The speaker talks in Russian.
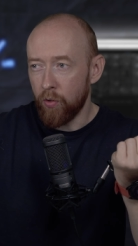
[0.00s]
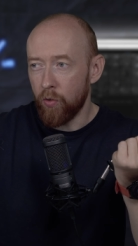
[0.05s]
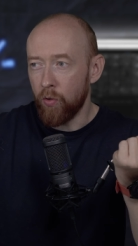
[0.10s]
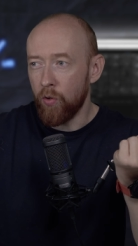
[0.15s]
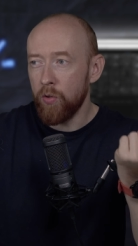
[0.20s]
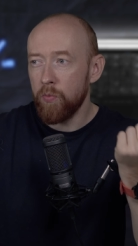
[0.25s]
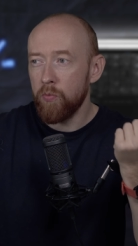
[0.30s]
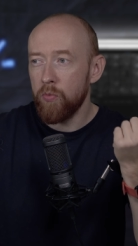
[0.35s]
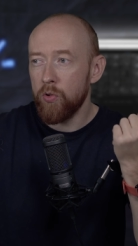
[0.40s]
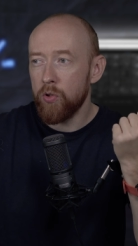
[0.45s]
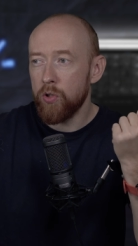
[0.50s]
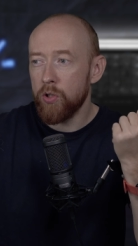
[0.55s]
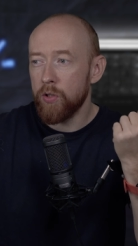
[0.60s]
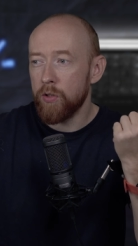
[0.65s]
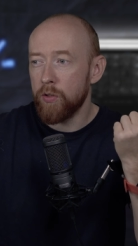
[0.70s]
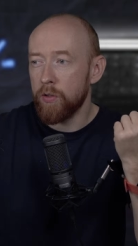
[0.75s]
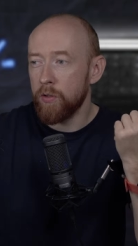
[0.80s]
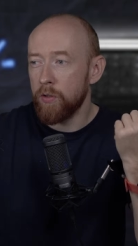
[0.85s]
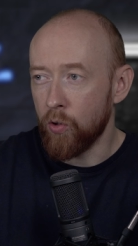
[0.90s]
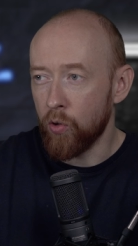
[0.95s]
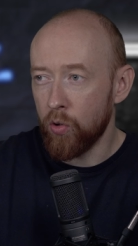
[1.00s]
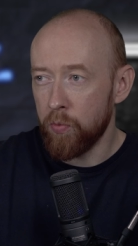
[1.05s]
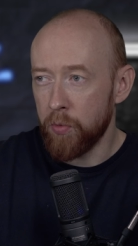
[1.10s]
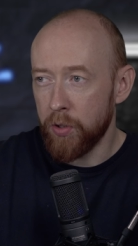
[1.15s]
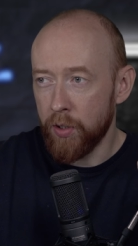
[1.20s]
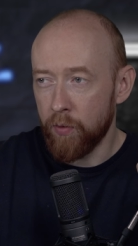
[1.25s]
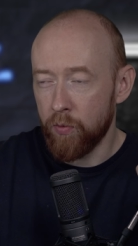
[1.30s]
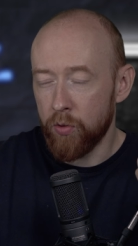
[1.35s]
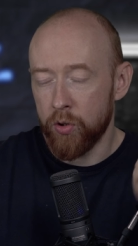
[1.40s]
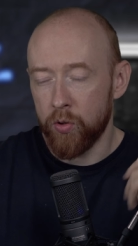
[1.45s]
Он может, э, кроме
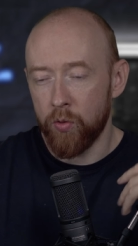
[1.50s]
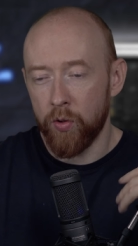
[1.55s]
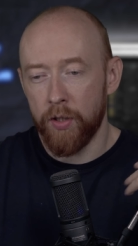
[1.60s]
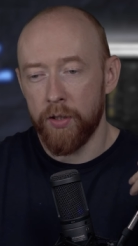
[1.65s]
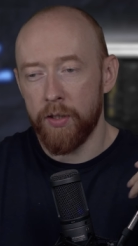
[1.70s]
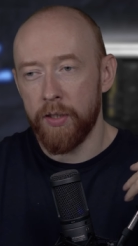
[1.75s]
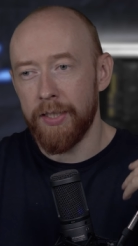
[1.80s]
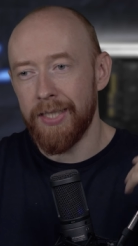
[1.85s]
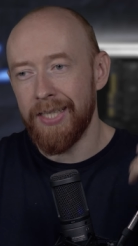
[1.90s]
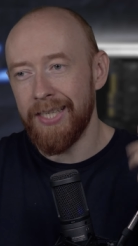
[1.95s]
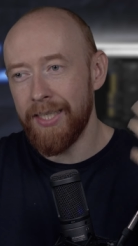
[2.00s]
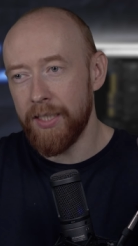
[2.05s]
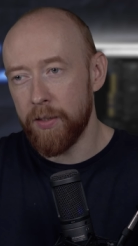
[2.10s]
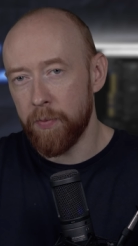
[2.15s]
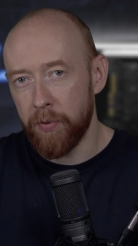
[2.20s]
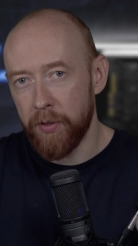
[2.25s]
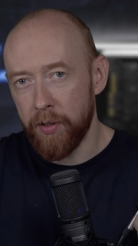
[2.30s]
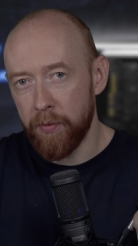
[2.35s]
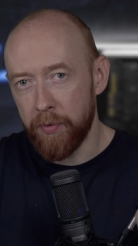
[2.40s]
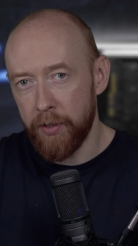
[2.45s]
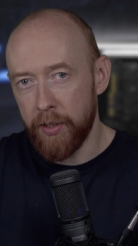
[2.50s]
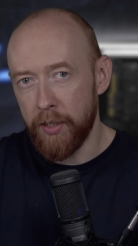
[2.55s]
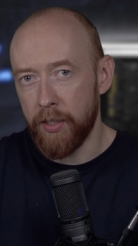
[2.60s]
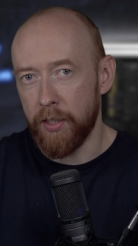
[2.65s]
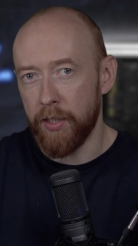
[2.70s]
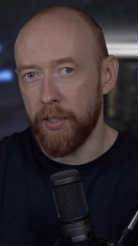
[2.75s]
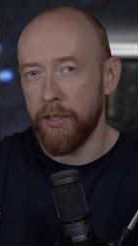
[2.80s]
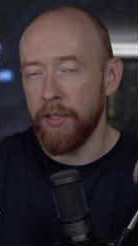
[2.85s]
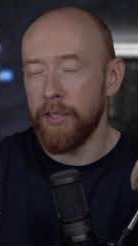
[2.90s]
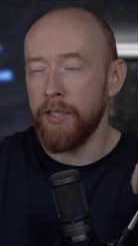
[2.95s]
того, что рендерить из
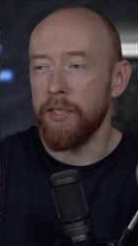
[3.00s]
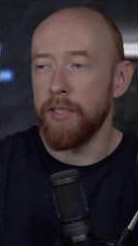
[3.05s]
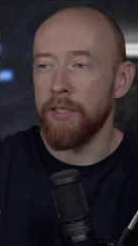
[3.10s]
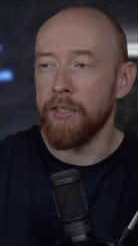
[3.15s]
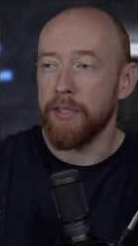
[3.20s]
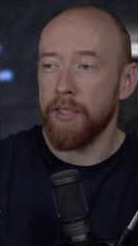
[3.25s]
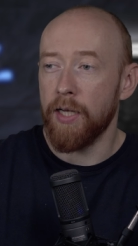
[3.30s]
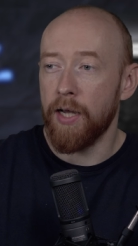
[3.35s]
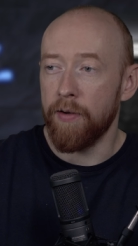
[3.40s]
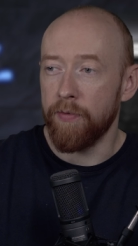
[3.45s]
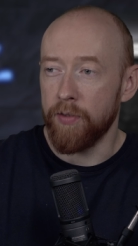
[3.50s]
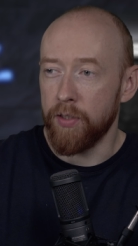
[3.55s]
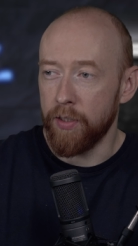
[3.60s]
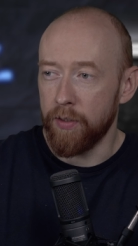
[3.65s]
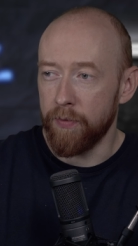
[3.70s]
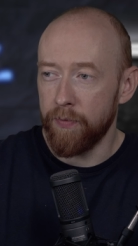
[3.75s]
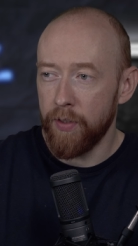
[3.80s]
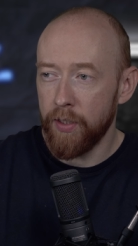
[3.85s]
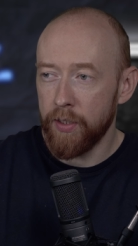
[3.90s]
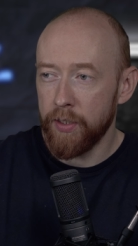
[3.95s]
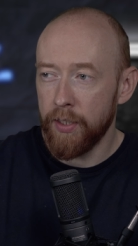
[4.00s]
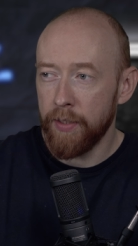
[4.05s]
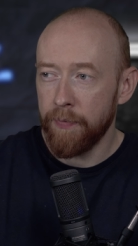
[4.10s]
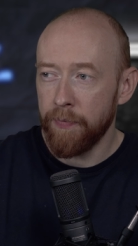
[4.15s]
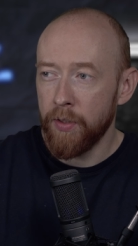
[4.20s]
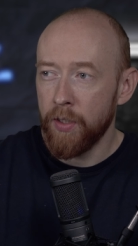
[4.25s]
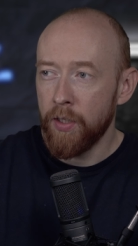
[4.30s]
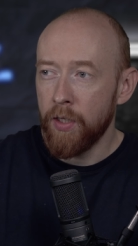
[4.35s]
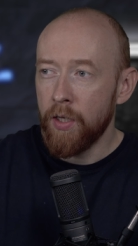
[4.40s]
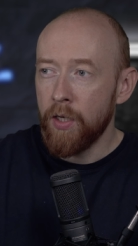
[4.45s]
премьера и из After Effects,
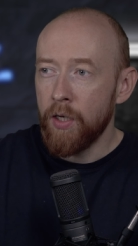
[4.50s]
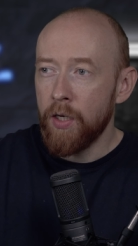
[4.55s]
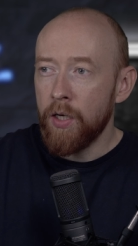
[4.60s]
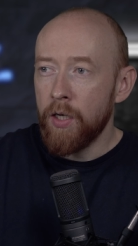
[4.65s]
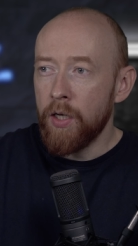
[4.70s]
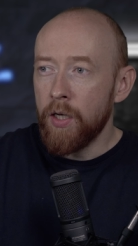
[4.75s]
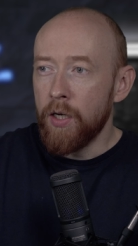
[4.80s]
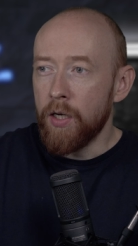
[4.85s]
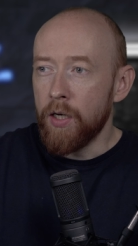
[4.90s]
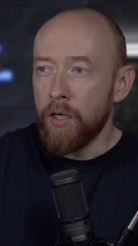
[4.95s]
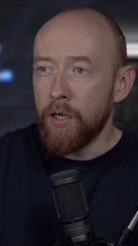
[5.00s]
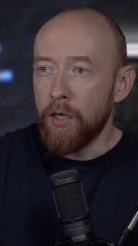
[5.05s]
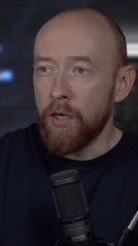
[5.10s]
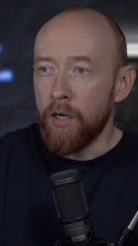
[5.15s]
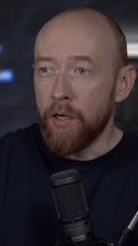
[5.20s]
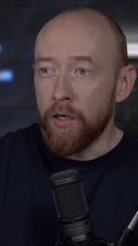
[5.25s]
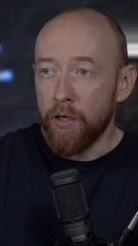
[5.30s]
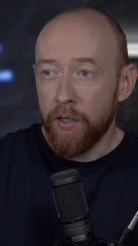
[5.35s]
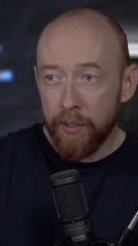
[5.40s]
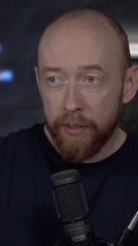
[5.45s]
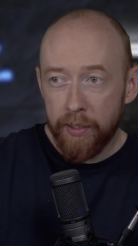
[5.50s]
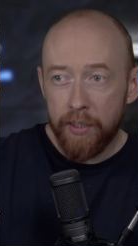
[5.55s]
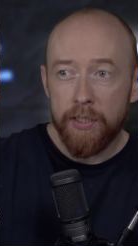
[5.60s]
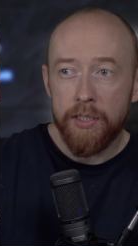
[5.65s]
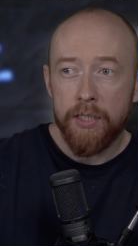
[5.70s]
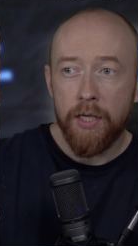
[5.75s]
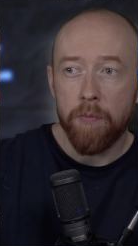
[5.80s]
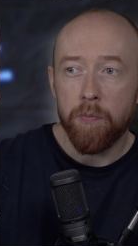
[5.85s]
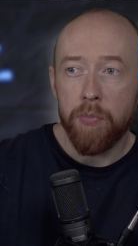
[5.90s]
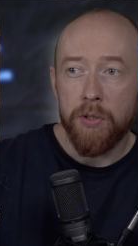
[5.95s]
Э, рендерит
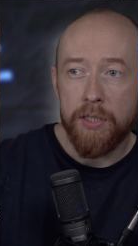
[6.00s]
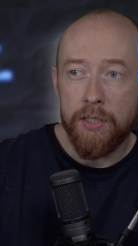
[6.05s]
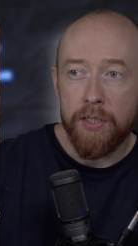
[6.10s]
сам по